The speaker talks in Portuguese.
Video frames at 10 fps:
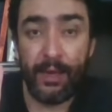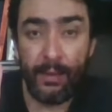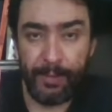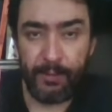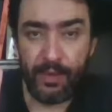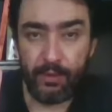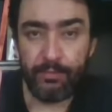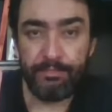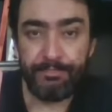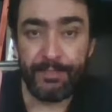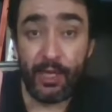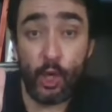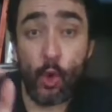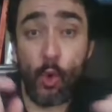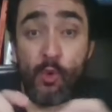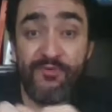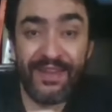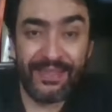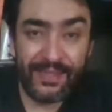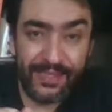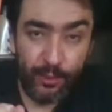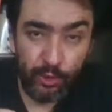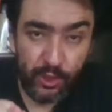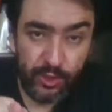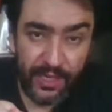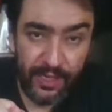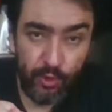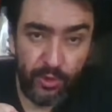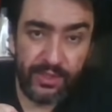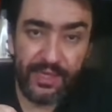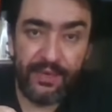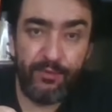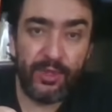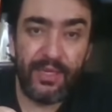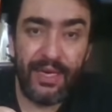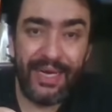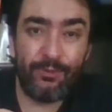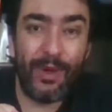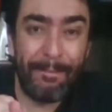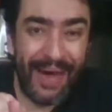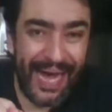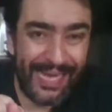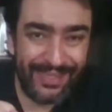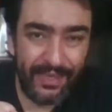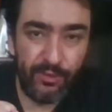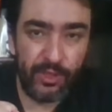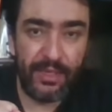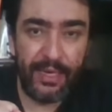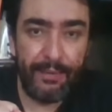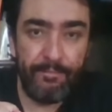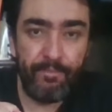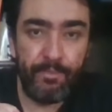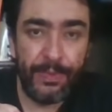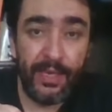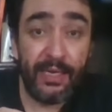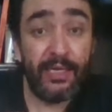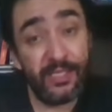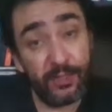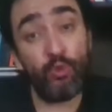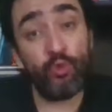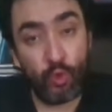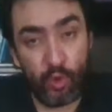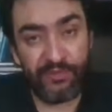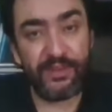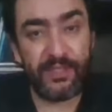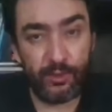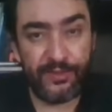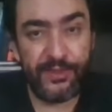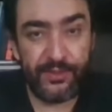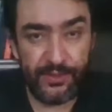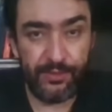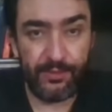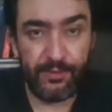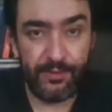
Primeiro, convencer os seus eleitores a irem votar, a sua base a ir votar, e segundo, convencer os indecisos.